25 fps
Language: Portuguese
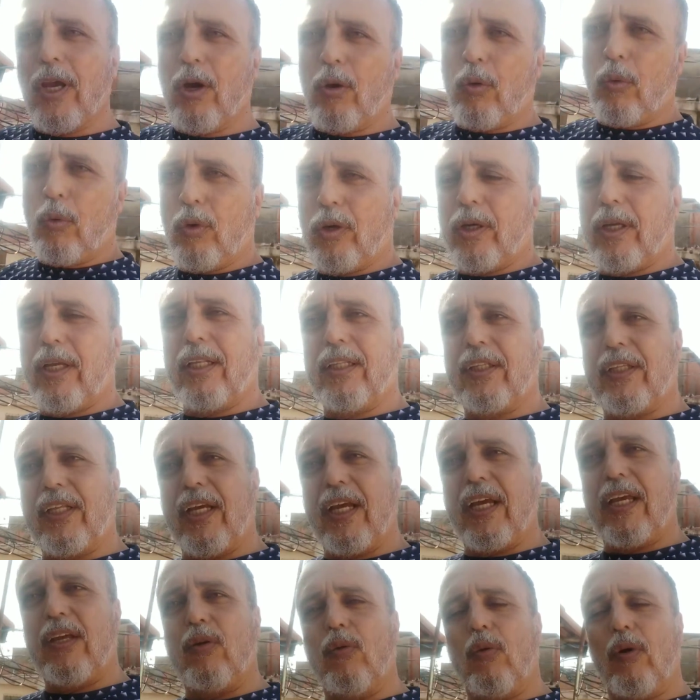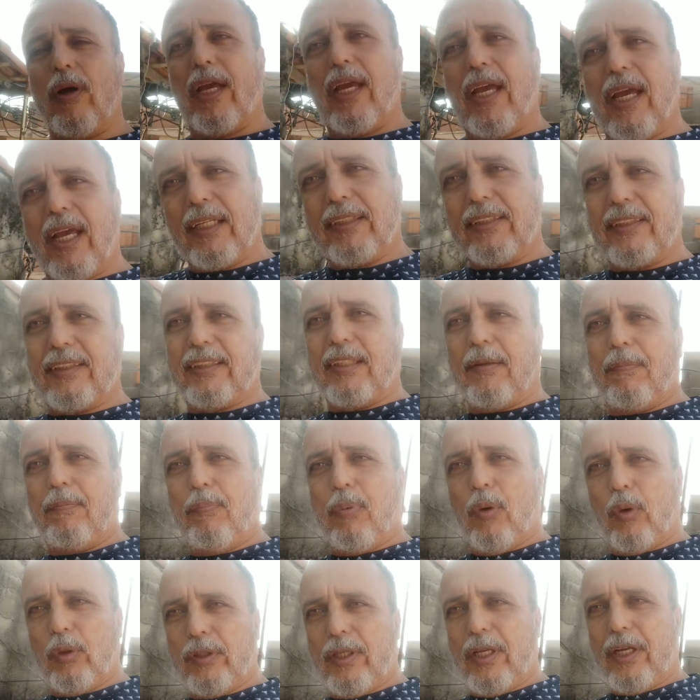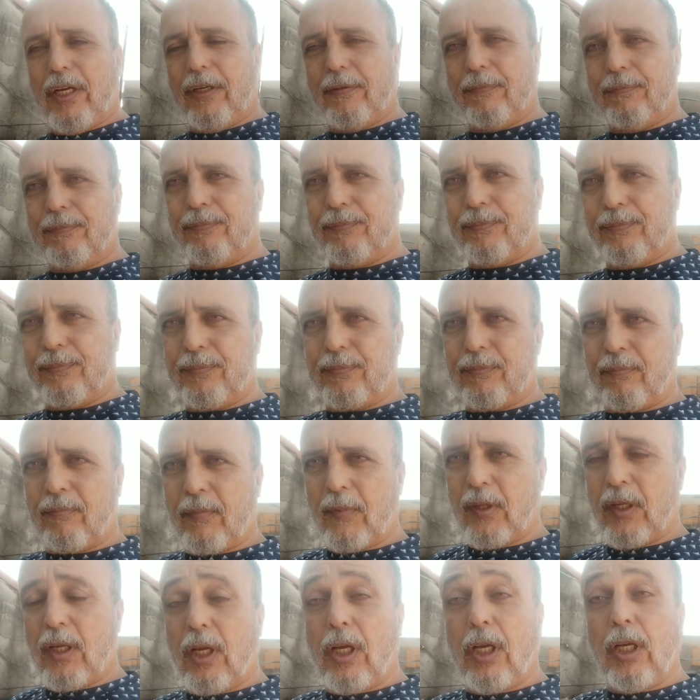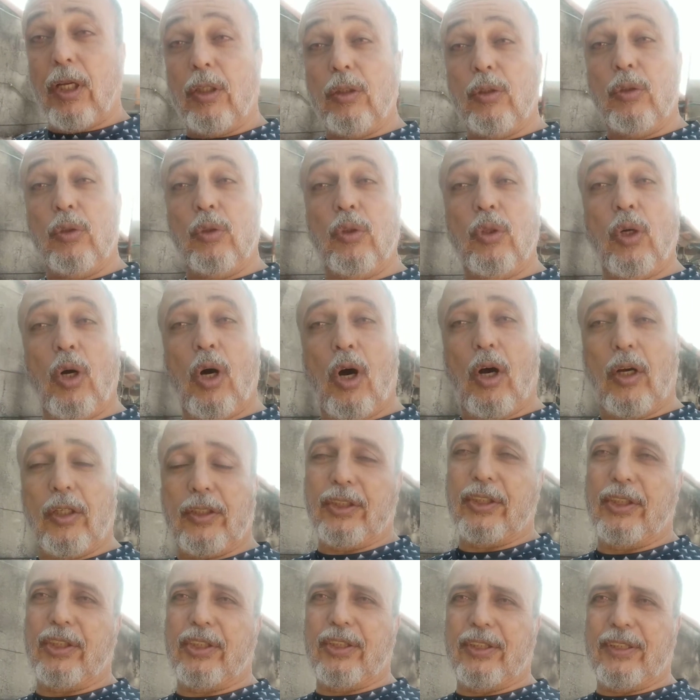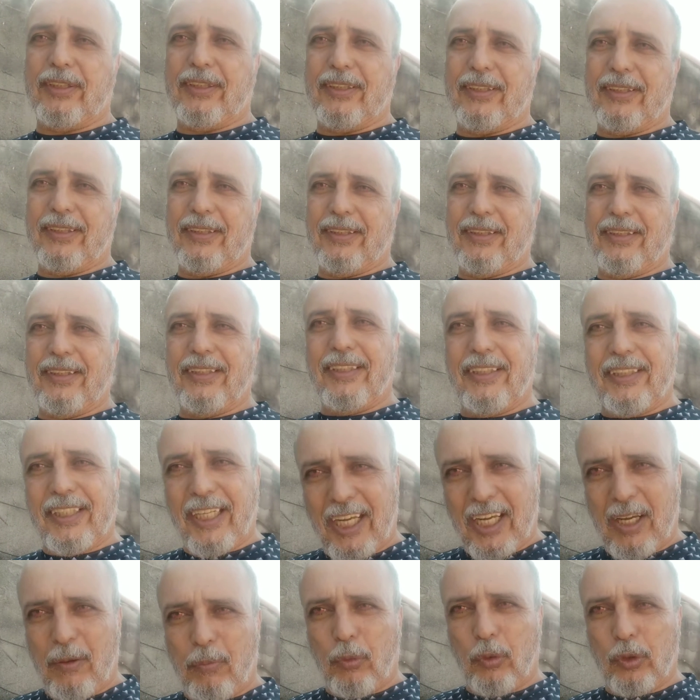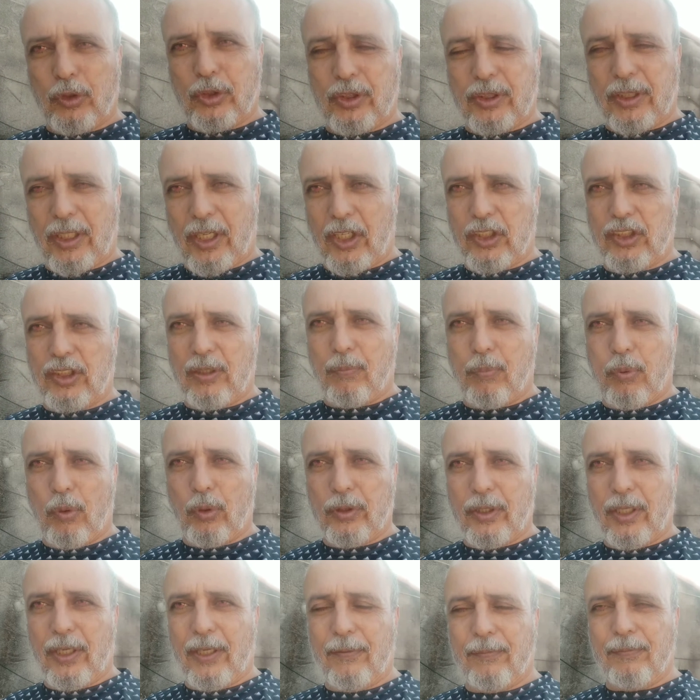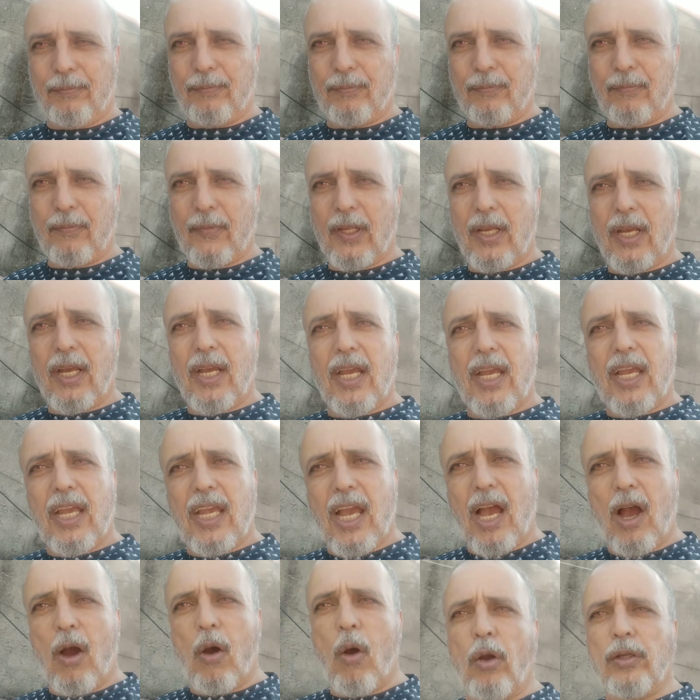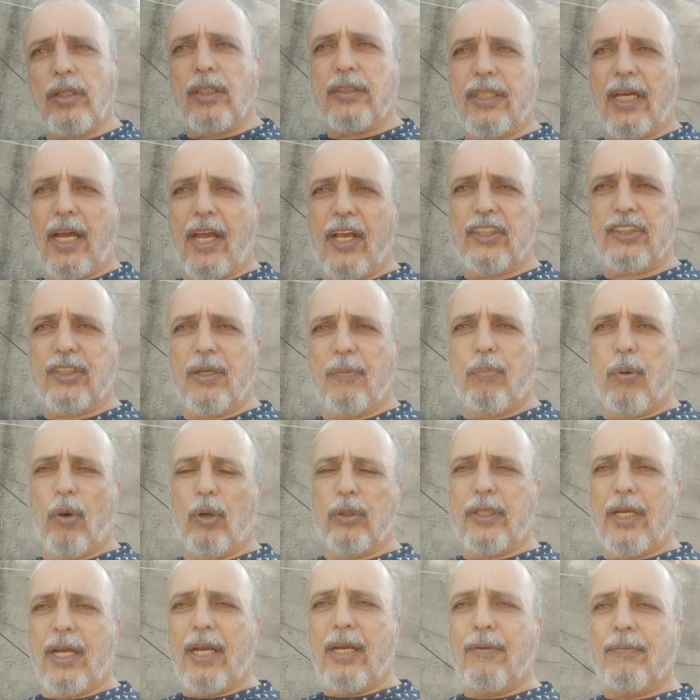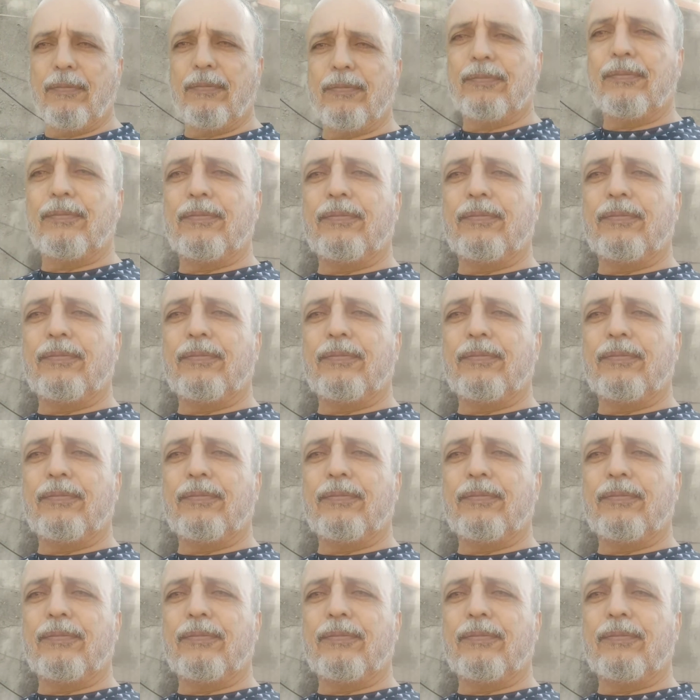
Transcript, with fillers: eu que tenho esse poder. Nós temos esse poder. E aonde está esse poder?